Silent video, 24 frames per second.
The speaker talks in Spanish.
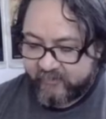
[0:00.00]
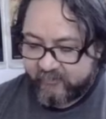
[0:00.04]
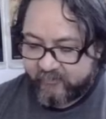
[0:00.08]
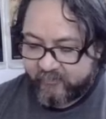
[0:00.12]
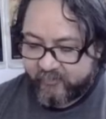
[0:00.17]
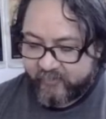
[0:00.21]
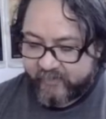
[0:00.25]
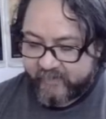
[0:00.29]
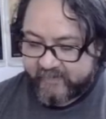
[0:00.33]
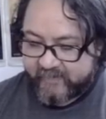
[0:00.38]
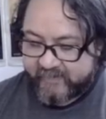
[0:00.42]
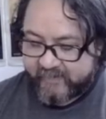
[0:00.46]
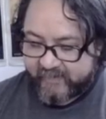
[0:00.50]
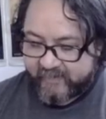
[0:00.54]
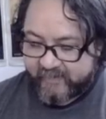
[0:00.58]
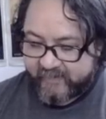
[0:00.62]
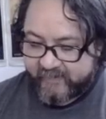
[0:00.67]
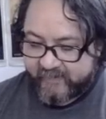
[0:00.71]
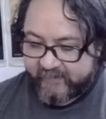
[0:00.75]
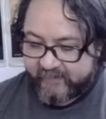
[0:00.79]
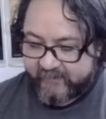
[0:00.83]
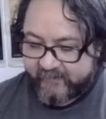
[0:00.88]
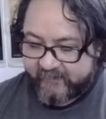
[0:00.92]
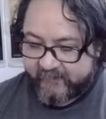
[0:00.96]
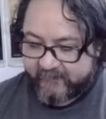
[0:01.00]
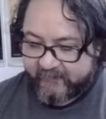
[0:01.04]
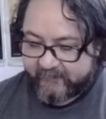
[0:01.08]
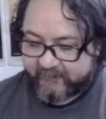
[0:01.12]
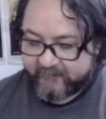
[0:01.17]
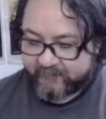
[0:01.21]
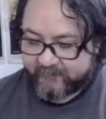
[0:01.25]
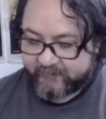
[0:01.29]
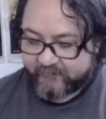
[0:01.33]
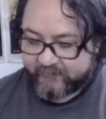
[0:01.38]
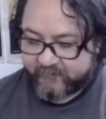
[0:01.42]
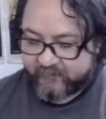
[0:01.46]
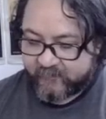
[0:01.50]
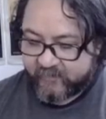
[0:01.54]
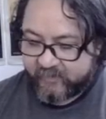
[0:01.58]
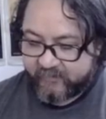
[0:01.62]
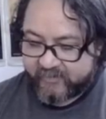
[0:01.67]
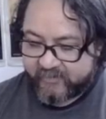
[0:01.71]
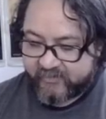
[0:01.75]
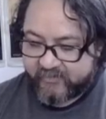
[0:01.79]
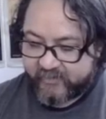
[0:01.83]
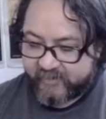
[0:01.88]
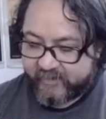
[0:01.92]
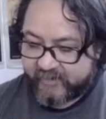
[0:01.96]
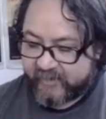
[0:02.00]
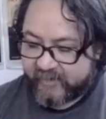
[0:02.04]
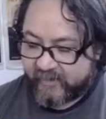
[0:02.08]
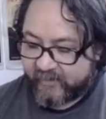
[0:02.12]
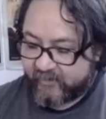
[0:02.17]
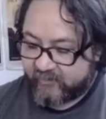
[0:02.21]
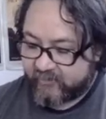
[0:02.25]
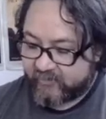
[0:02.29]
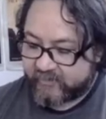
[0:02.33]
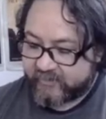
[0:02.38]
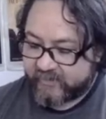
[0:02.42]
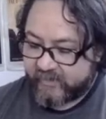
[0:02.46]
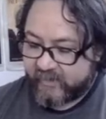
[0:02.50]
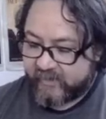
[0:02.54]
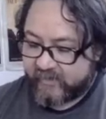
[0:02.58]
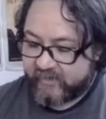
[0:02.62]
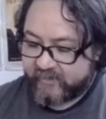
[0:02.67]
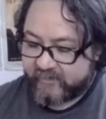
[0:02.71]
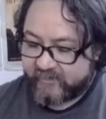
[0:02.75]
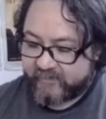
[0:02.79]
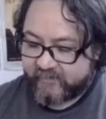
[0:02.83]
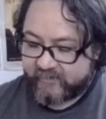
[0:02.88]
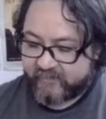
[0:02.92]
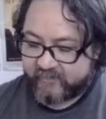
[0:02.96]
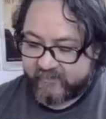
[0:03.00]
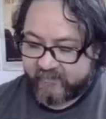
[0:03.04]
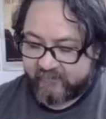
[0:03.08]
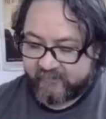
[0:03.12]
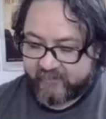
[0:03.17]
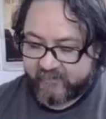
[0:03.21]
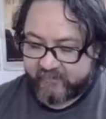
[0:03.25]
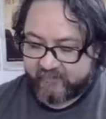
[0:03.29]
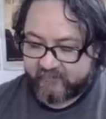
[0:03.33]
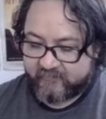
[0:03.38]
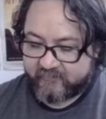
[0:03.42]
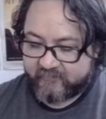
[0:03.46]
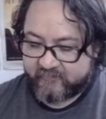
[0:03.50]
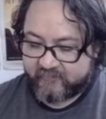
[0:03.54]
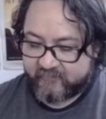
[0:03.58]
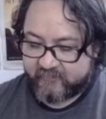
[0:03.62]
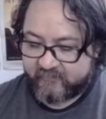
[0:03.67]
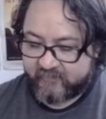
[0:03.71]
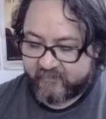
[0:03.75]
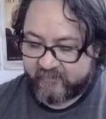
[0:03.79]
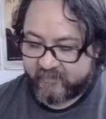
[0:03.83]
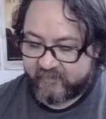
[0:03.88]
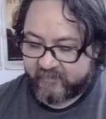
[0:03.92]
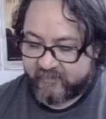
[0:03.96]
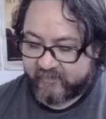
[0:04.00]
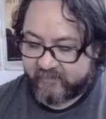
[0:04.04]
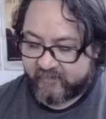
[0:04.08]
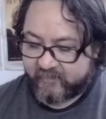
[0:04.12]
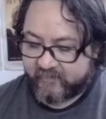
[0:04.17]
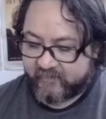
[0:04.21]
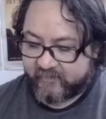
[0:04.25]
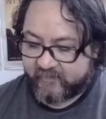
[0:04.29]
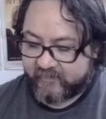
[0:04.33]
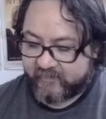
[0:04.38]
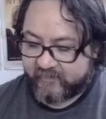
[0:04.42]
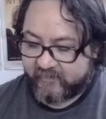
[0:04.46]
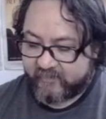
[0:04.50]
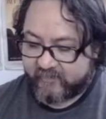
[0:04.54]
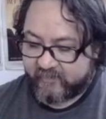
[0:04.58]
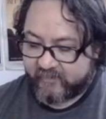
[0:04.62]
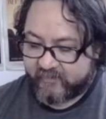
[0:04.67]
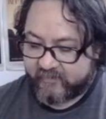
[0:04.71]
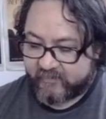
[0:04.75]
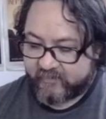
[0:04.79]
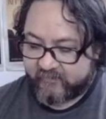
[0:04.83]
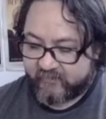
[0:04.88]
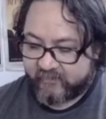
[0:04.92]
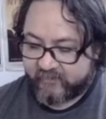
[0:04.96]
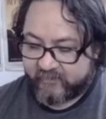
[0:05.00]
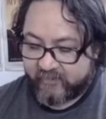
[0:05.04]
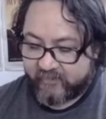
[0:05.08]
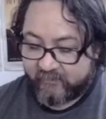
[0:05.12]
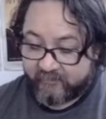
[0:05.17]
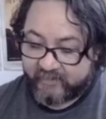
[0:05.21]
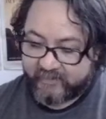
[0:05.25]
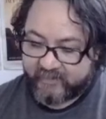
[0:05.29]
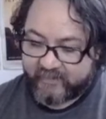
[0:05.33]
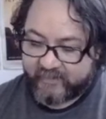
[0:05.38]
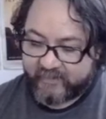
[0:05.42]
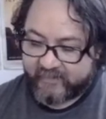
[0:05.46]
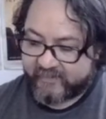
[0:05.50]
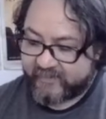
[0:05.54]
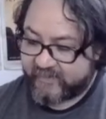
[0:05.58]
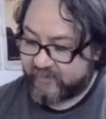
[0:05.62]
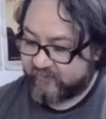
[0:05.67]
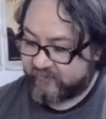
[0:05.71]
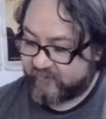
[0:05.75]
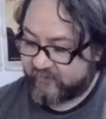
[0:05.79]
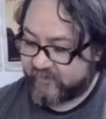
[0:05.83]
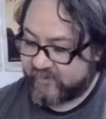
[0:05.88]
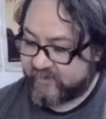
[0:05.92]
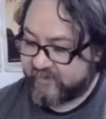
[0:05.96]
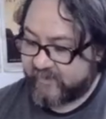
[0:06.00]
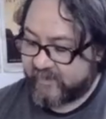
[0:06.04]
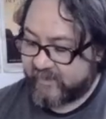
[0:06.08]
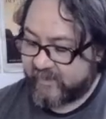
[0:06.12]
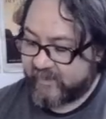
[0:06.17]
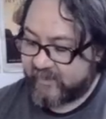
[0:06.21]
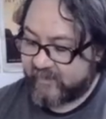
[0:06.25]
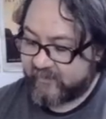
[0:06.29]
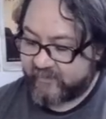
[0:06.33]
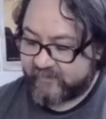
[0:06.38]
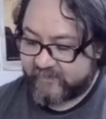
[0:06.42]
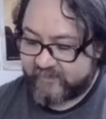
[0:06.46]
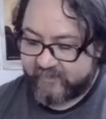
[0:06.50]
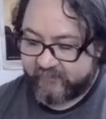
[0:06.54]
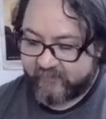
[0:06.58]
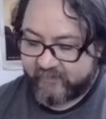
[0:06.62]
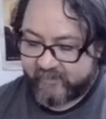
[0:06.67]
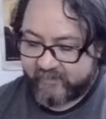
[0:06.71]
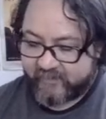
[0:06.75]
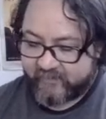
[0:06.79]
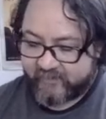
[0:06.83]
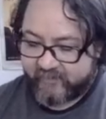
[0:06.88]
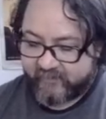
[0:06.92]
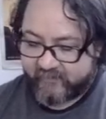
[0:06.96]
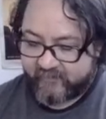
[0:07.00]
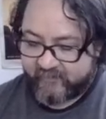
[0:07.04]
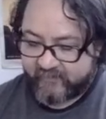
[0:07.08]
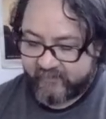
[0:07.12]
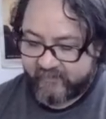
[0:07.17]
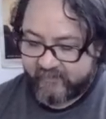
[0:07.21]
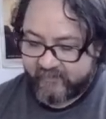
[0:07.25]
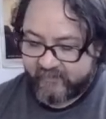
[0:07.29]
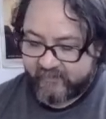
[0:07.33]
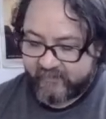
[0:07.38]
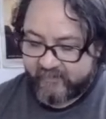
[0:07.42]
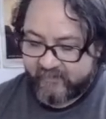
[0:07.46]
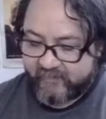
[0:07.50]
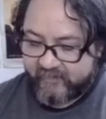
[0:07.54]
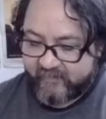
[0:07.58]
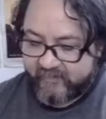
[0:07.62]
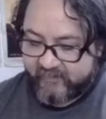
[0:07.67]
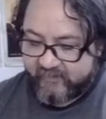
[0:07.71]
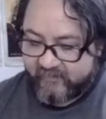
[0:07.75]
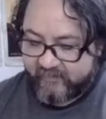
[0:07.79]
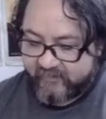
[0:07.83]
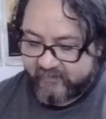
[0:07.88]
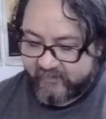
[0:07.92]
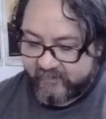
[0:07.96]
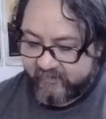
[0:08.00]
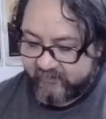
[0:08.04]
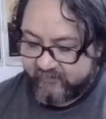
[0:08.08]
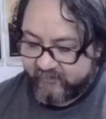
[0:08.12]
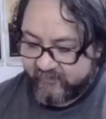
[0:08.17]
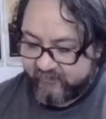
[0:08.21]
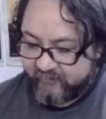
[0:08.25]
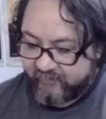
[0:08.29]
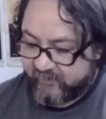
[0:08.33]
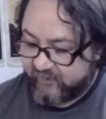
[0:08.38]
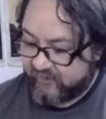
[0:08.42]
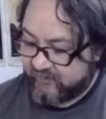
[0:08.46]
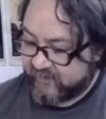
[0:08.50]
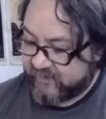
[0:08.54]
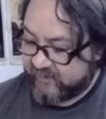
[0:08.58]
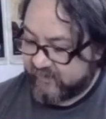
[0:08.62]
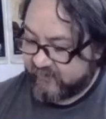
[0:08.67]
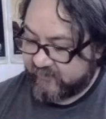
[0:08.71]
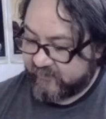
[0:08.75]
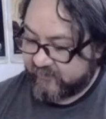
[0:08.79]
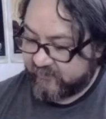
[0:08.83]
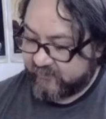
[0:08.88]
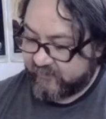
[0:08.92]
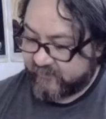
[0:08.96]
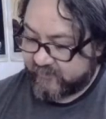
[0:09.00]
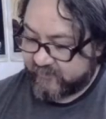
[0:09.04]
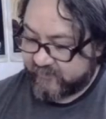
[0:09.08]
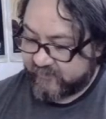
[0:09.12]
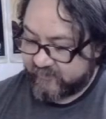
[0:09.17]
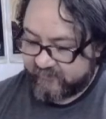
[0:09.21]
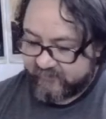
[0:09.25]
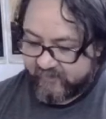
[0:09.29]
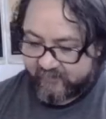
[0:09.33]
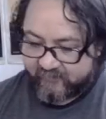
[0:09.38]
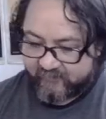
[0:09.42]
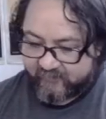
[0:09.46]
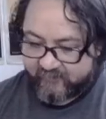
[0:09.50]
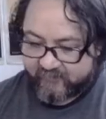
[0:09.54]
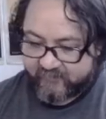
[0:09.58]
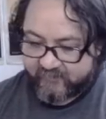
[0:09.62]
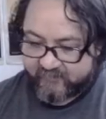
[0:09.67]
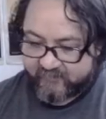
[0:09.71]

Puede ser eh, una persona que está recostada quizá también, en, también descansando, muy similar a lo que hicimos al anterior. Creo que podemos hacer algo como eso. Veamos.